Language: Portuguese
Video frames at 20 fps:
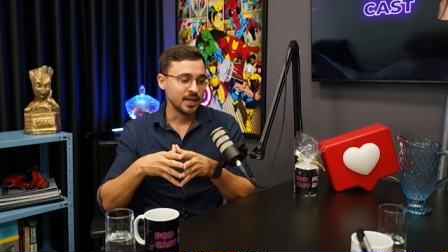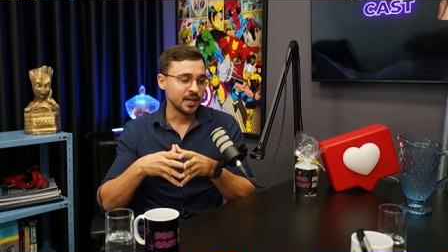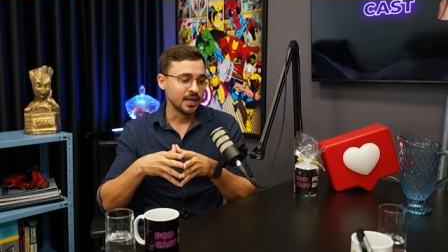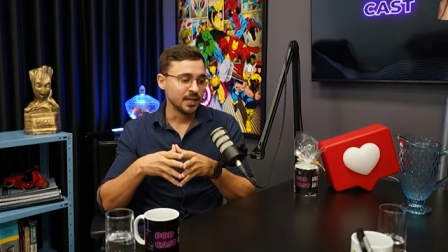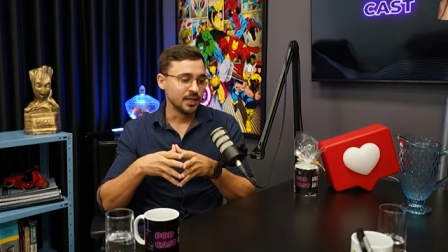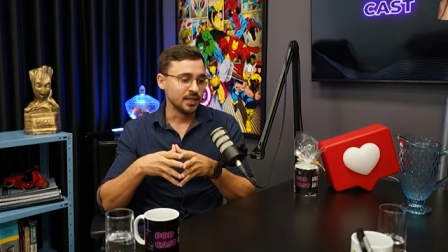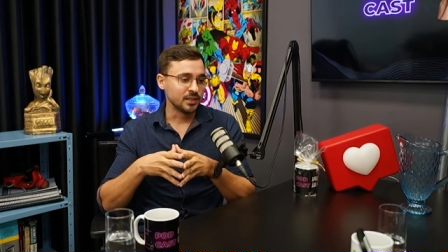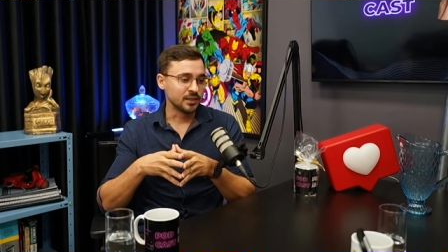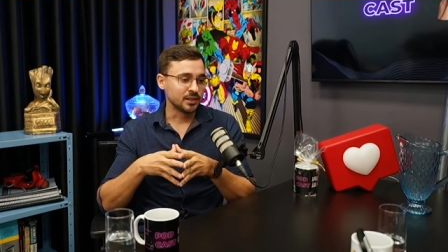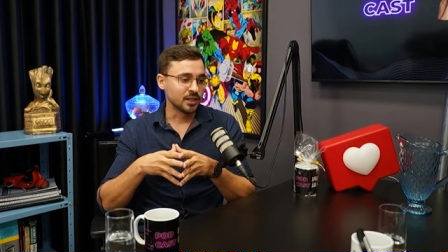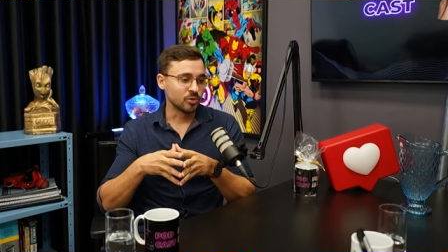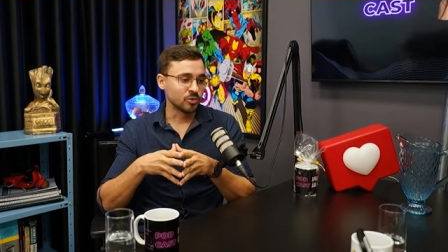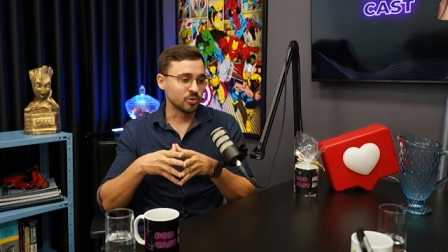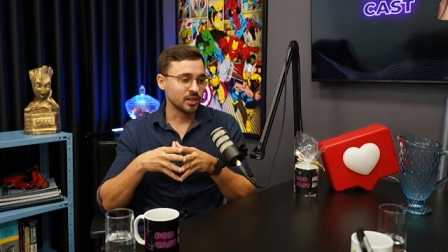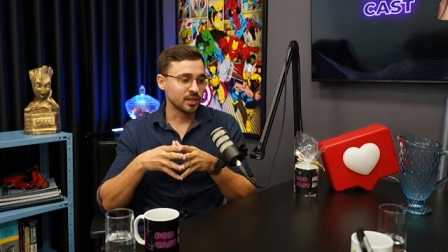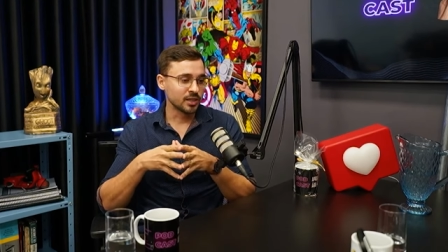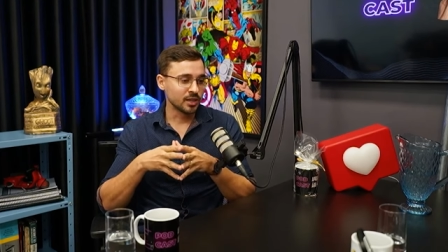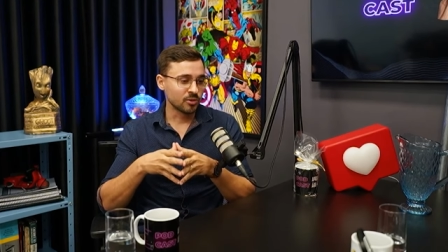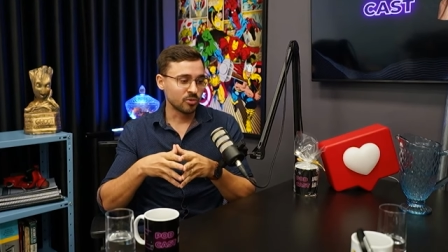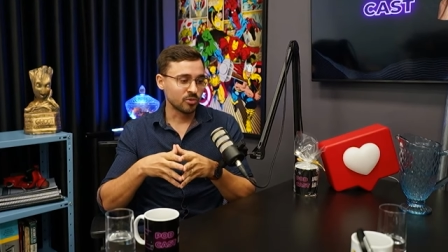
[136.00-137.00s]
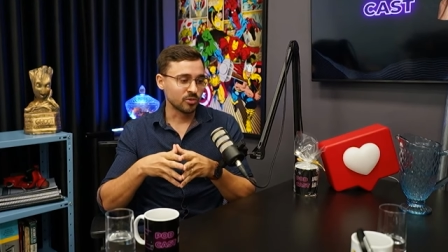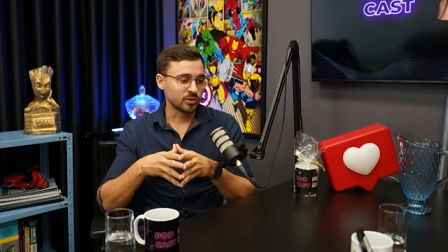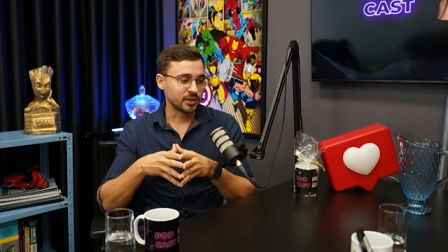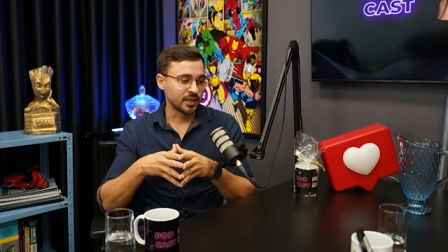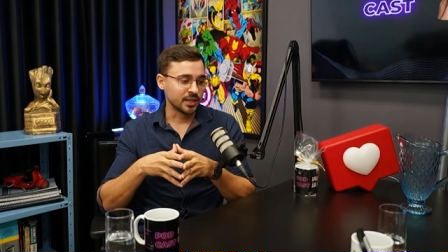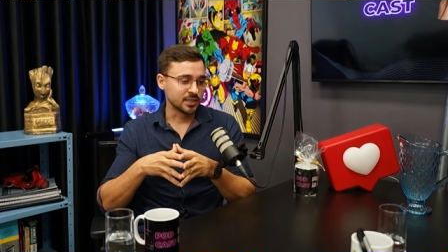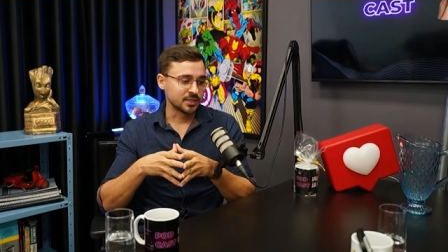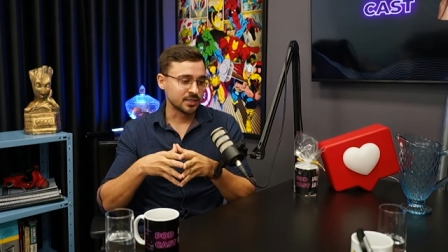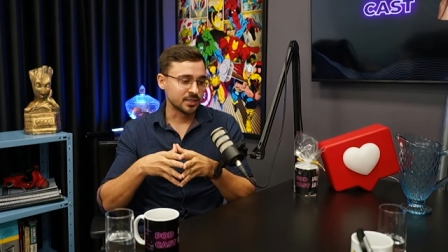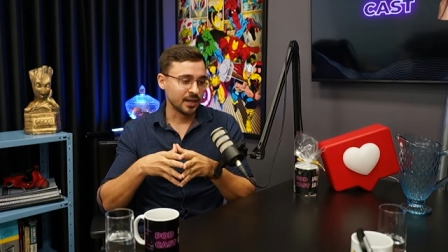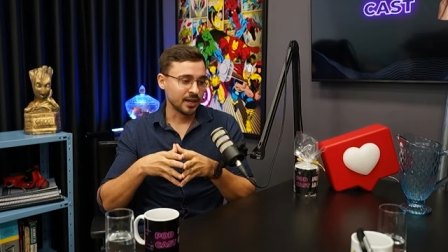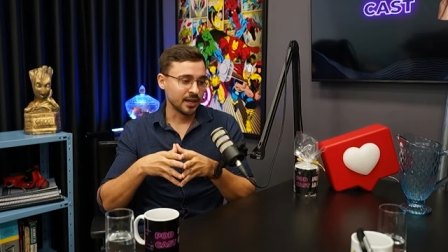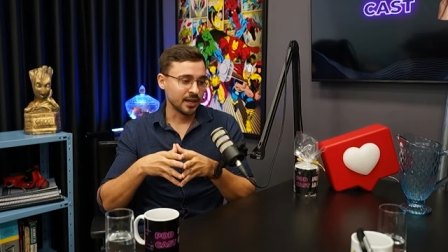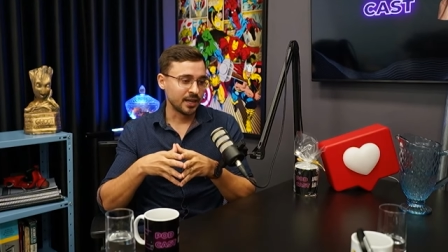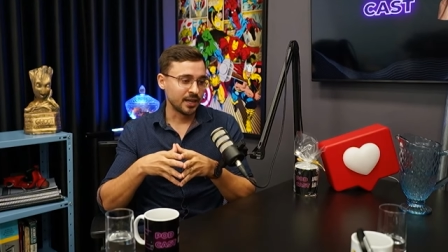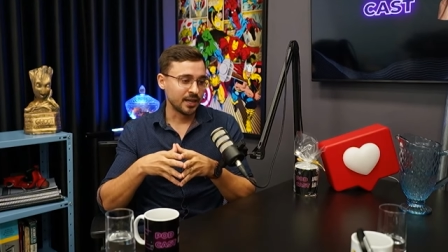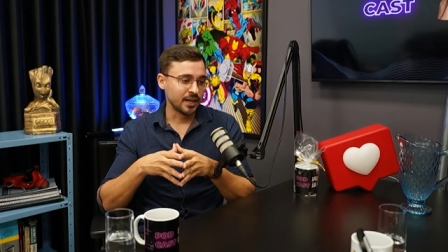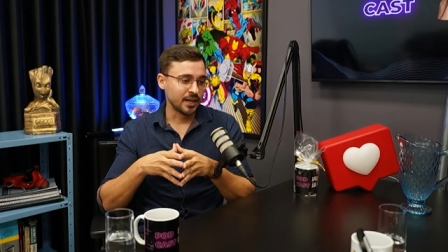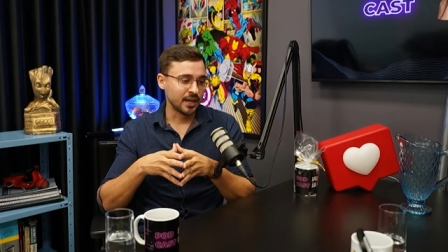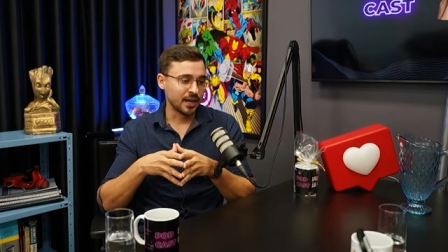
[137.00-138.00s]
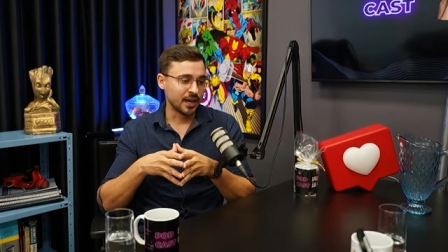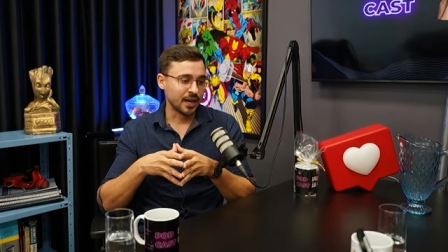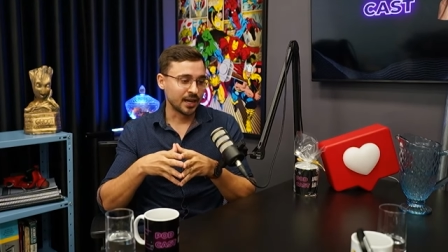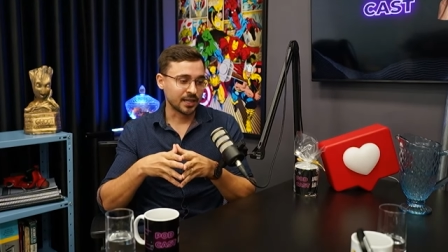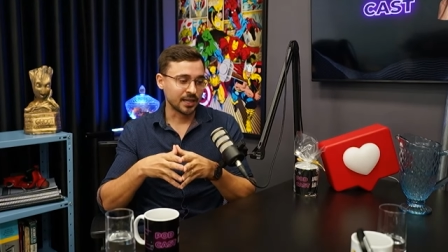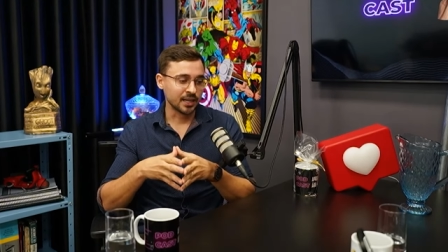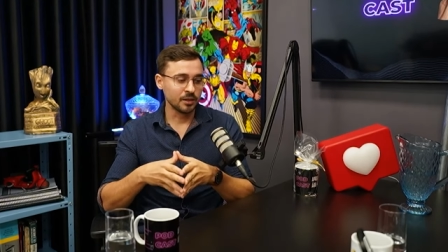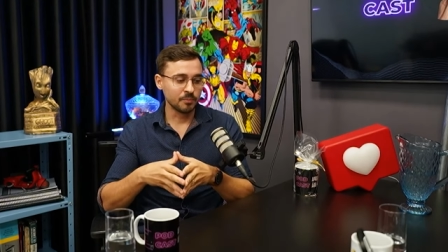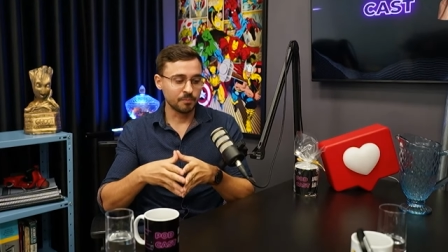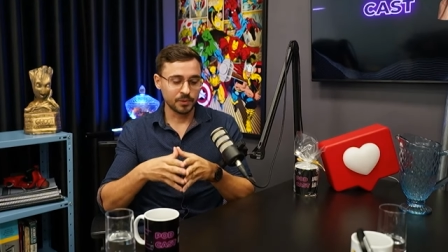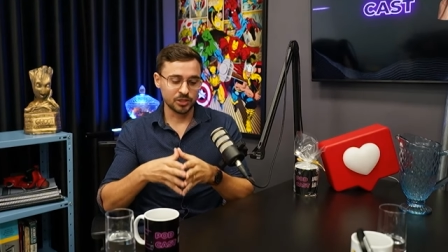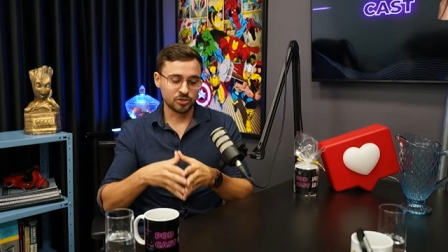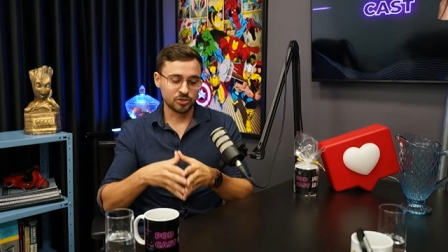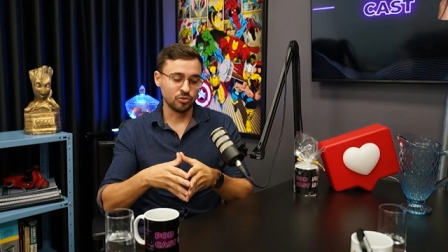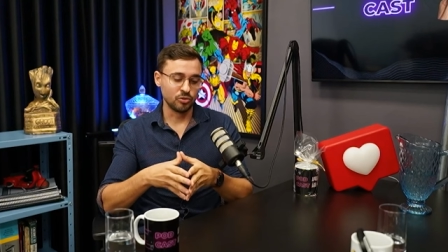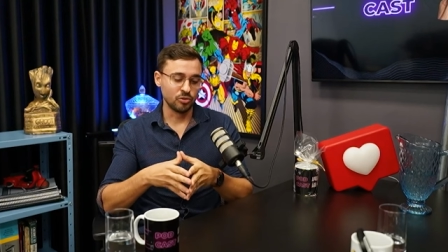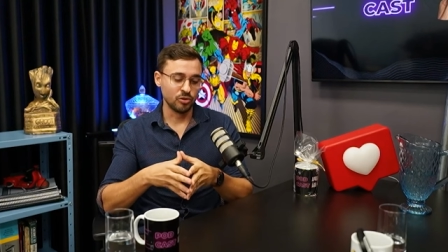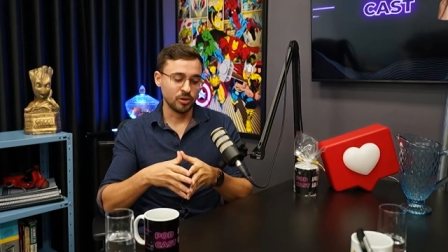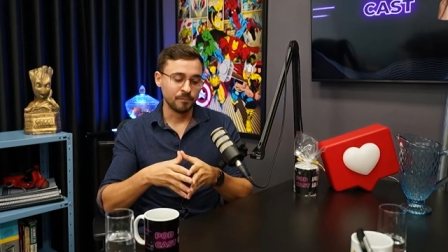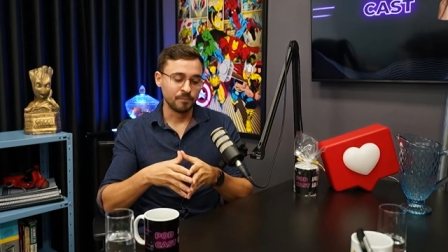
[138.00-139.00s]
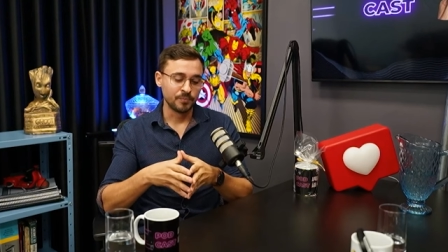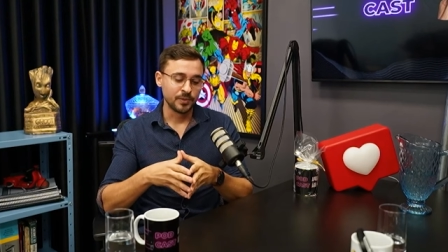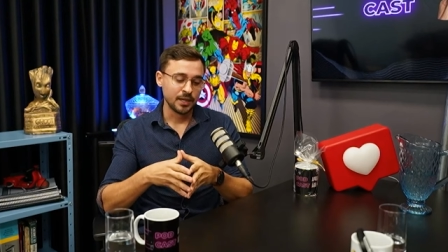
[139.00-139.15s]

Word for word: Então o que, que acontece? É, aquela pessoa